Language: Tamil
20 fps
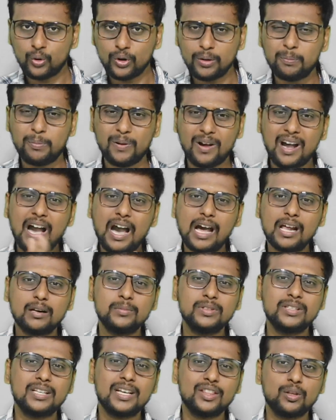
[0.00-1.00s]
குறிப்பாக
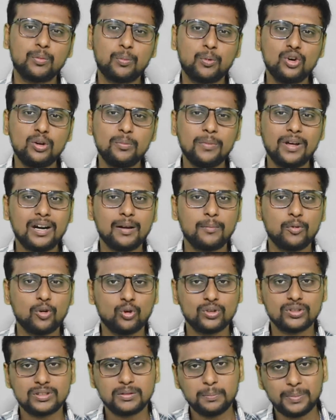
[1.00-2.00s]
ஆரம்பத்தில் அந்த பொண்ணு மேலே
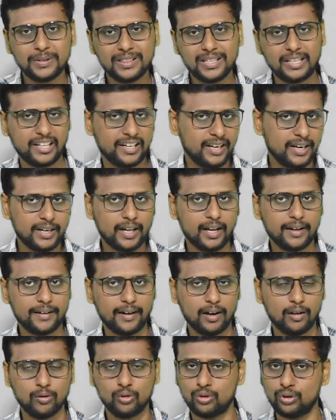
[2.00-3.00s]
நமக்கு ஒரு சிம்பத்தி கிரியேட்
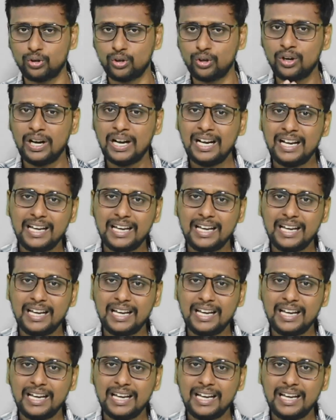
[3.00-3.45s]
ஆகிற அளவுக்கும்